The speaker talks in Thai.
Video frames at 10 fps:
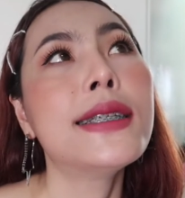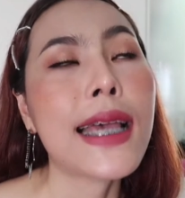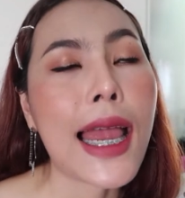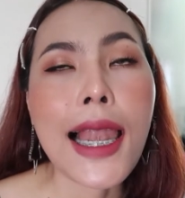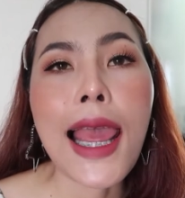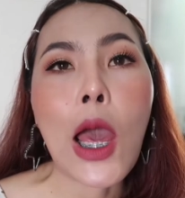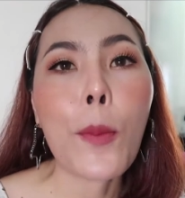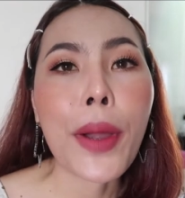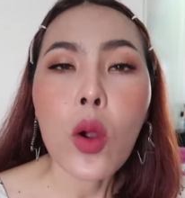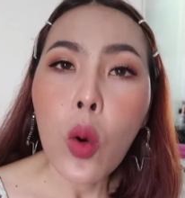ใช้แล้ว
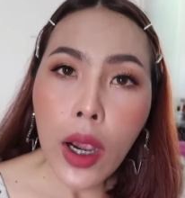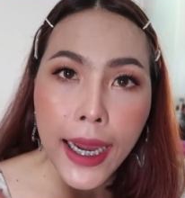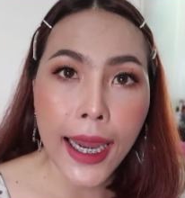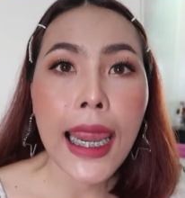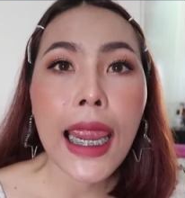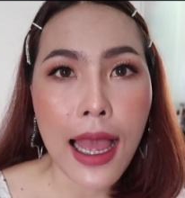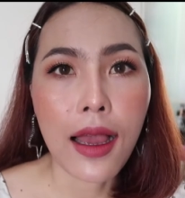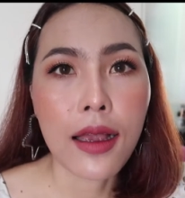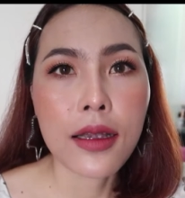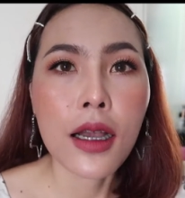ไม่โอเค
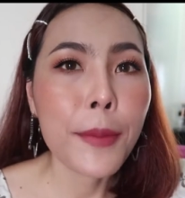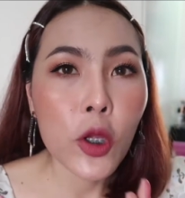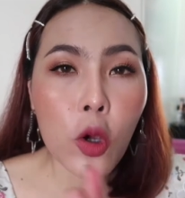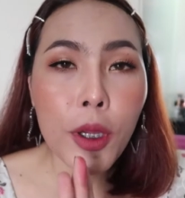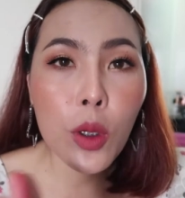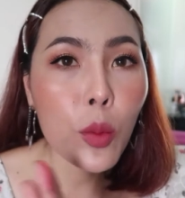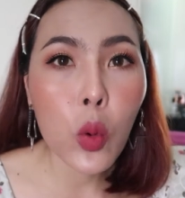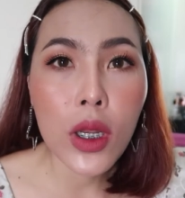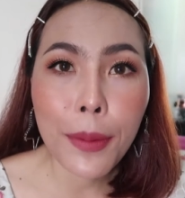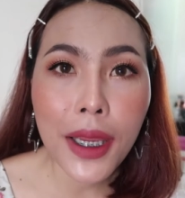ก็ไม่ต้อง
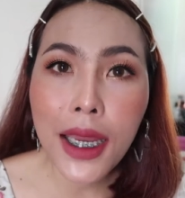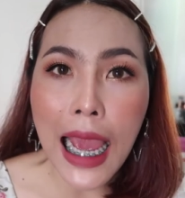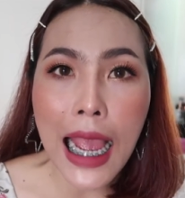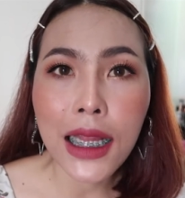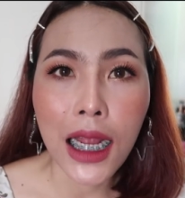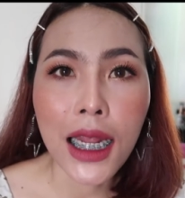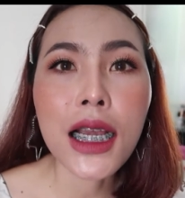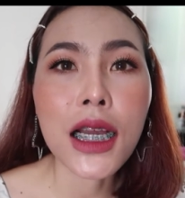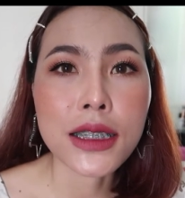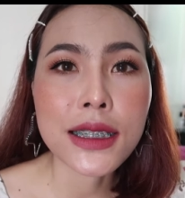พูดให้พี่นะแต่ถ้า
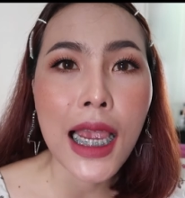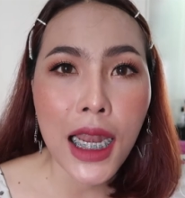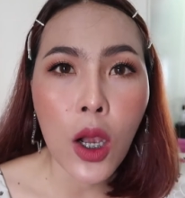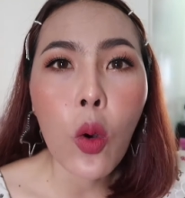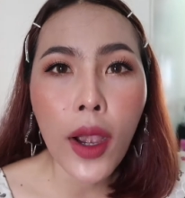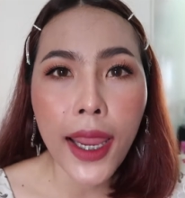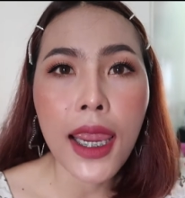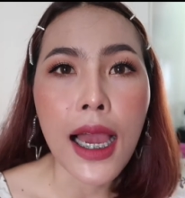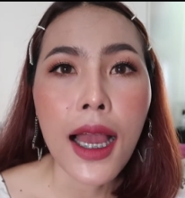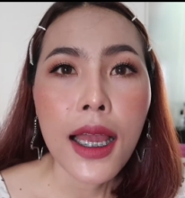เกิดใช้แล้วโอเค
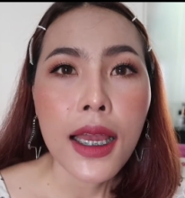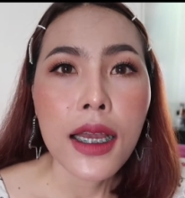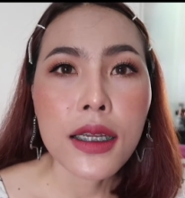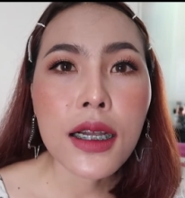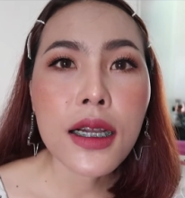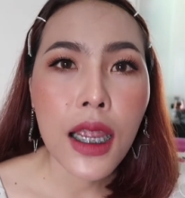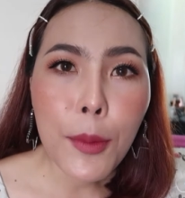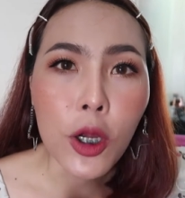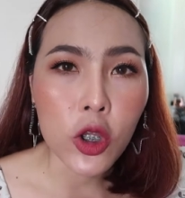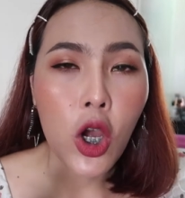อ่ะก็คือให้
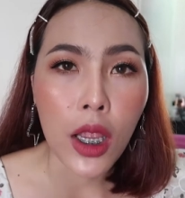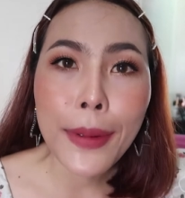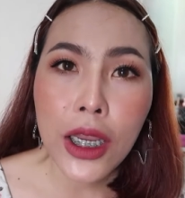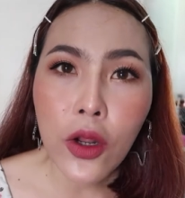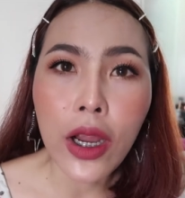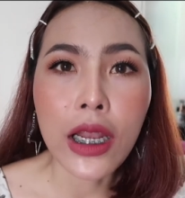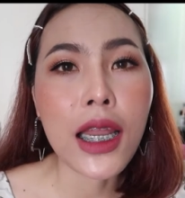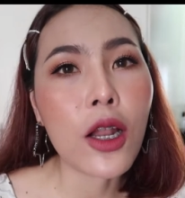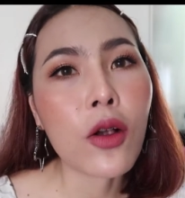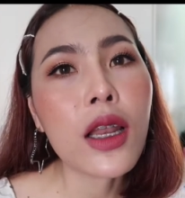บอกต่อให้พี่หน่อย
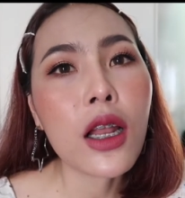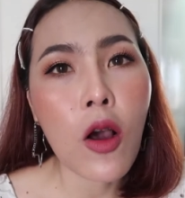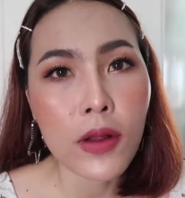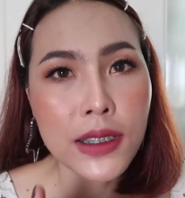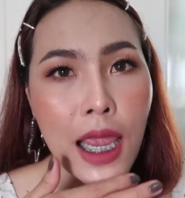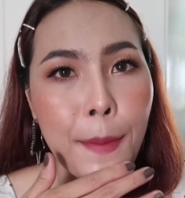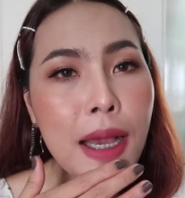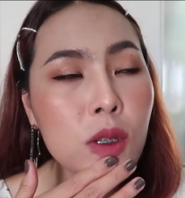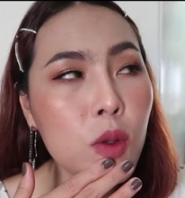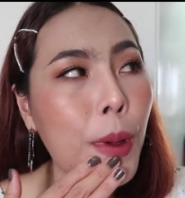ทีแล้วก็เลยลองใช้มา
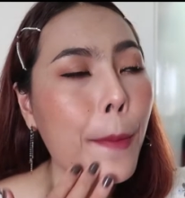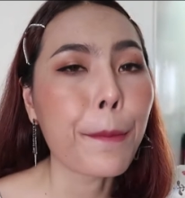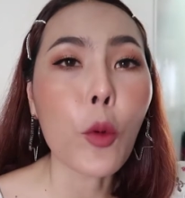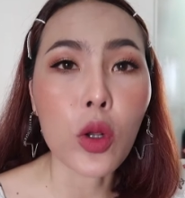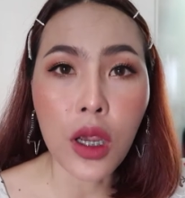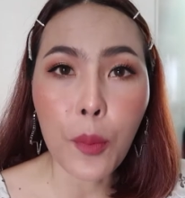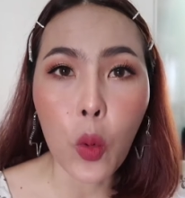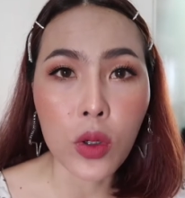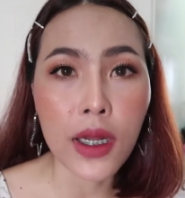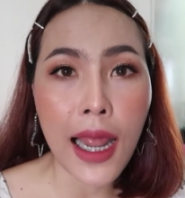จนแบบหมดกระ
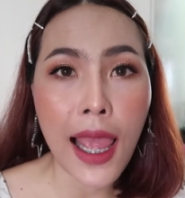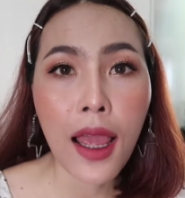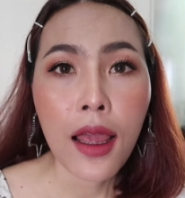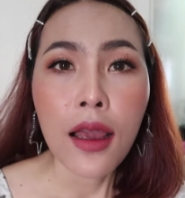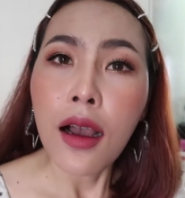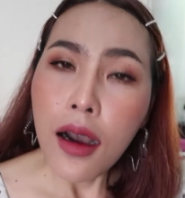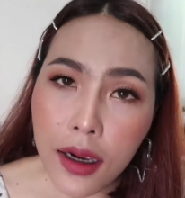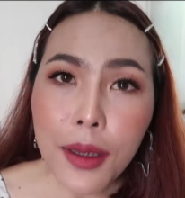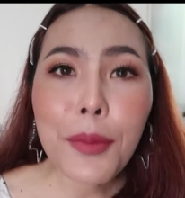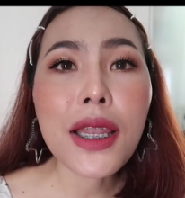ปุกนึงแล้ว
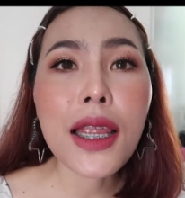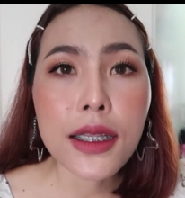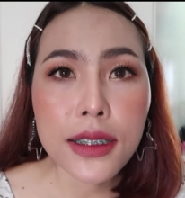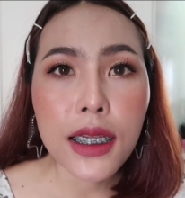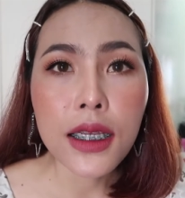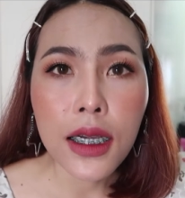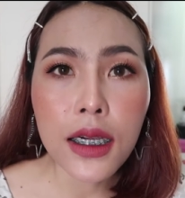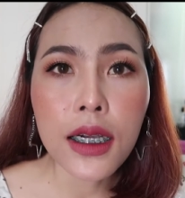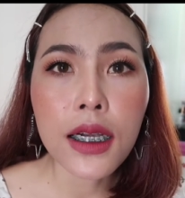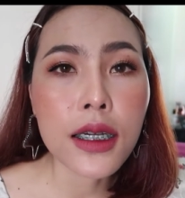มันดีจริงเธ
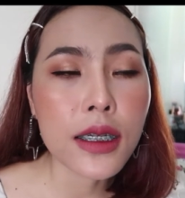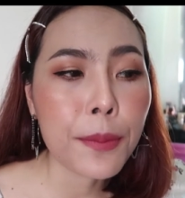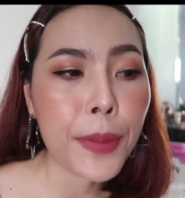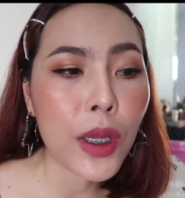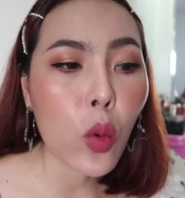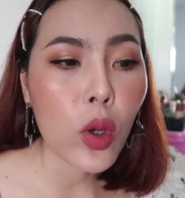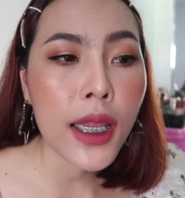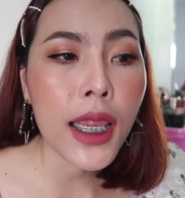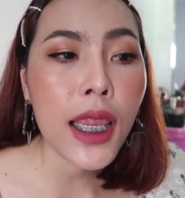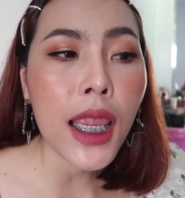อคือเป็นคน
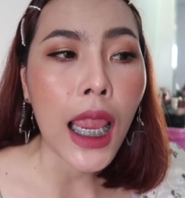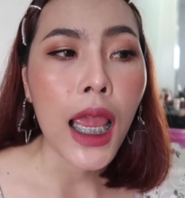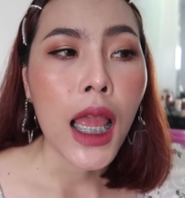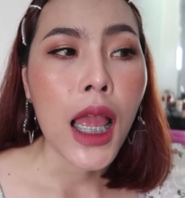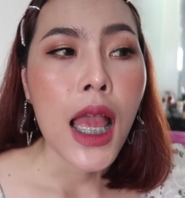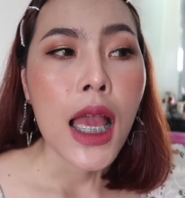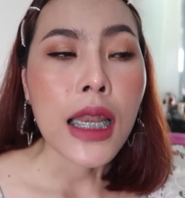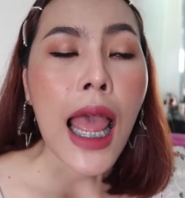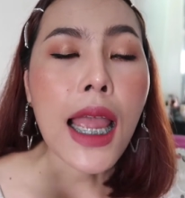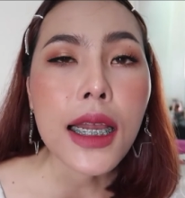ที่
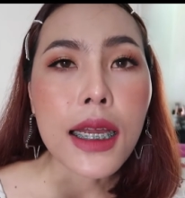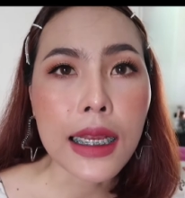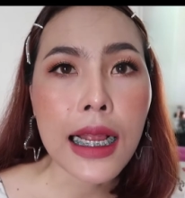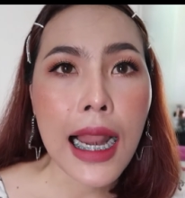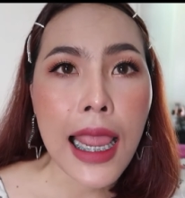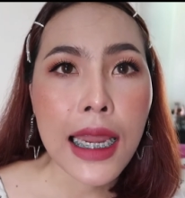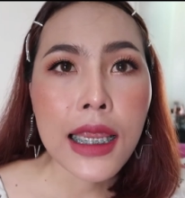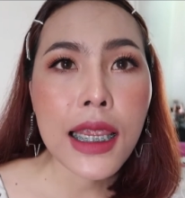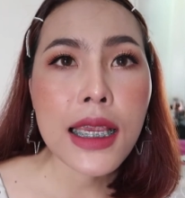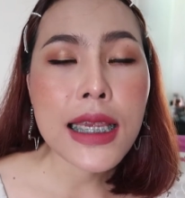ถ้าเกิดใคร
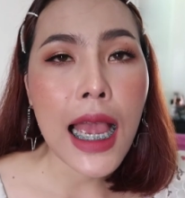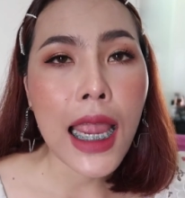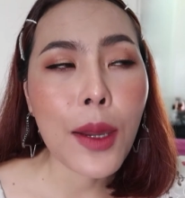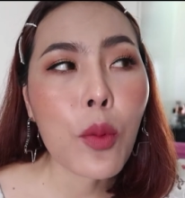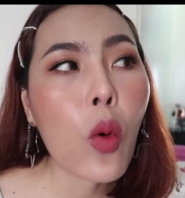ที่ใช้พ